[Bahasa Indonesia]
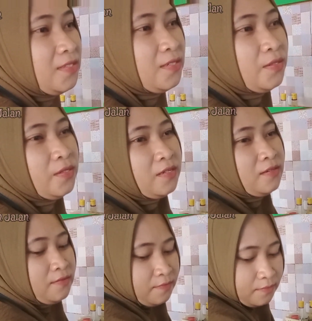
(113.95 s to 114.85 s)
Pesenannya
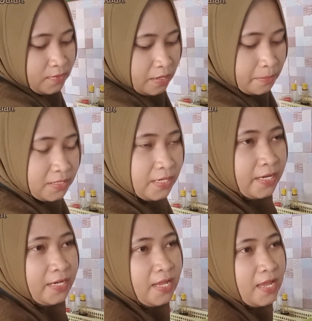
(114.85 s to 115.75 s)
apa aja?
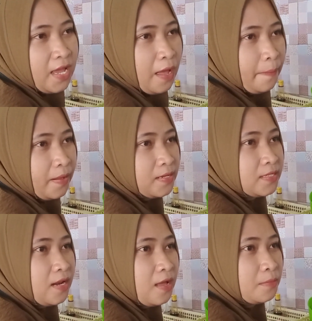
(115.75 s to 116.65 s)
pesanannya kapal
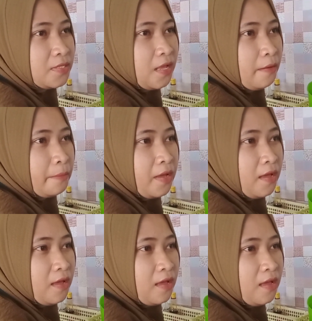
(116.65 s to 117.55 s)
selam
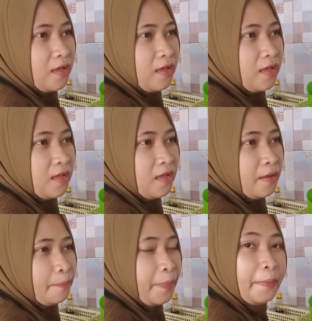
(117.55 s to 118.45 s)
sama
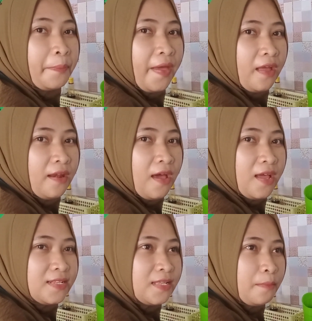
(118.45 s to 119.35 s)
pempek
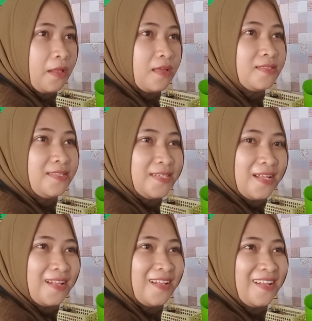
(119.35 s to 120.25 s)
adaan sama
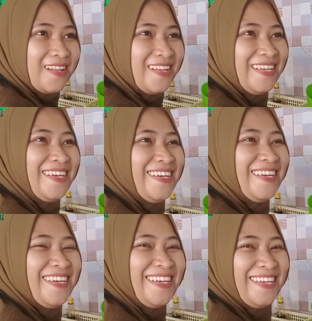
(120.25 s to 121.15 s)
lenjer, oke
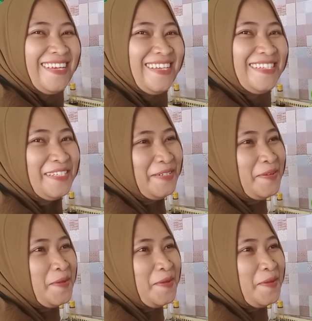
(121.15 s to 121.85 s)
okay.